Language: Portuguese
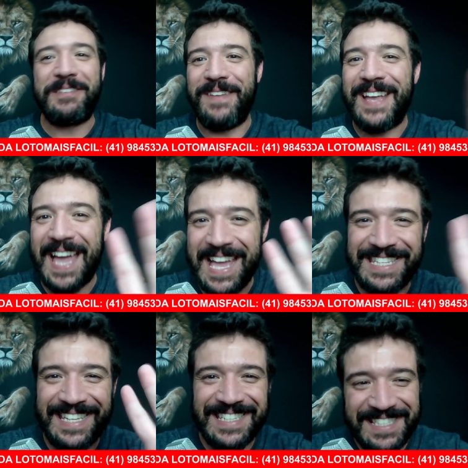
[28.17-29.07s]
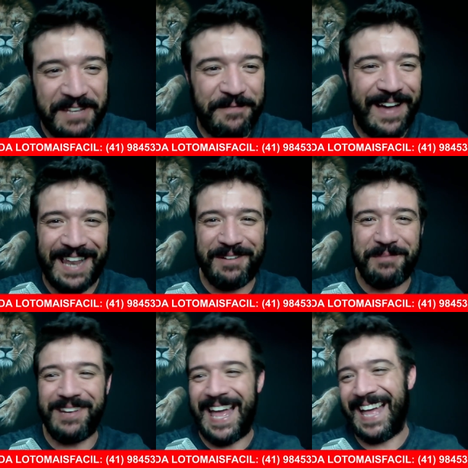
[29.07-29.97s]
Fica aí, a gente já se fala.
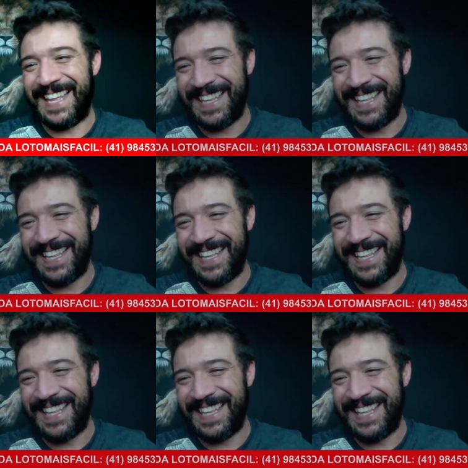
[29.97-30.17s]
Vamos lá!